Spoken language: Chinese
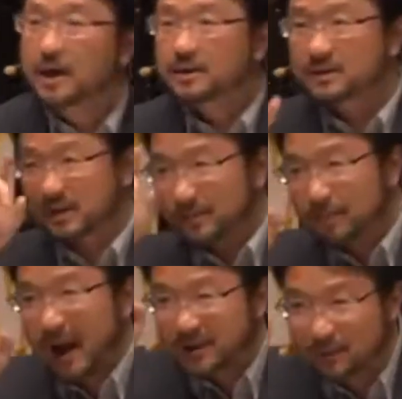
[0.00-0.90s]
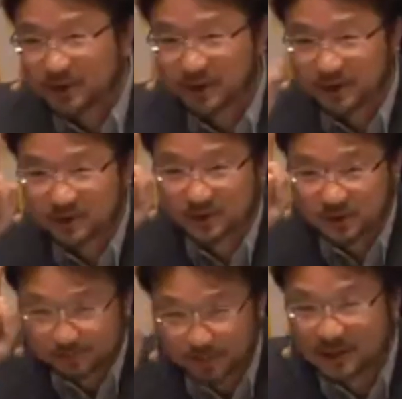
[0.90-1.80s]
审判你们的人
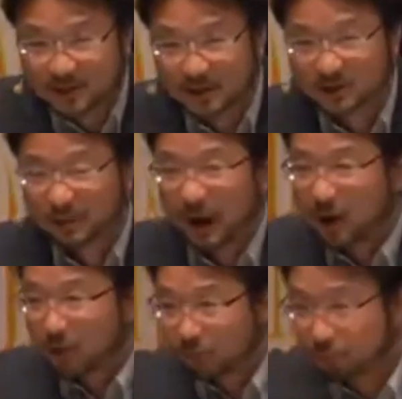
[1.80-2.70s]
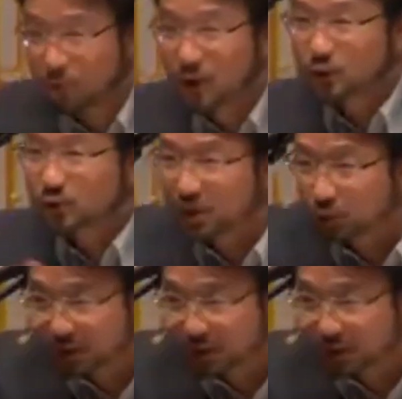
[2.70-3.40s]
变成了什么父，就进入到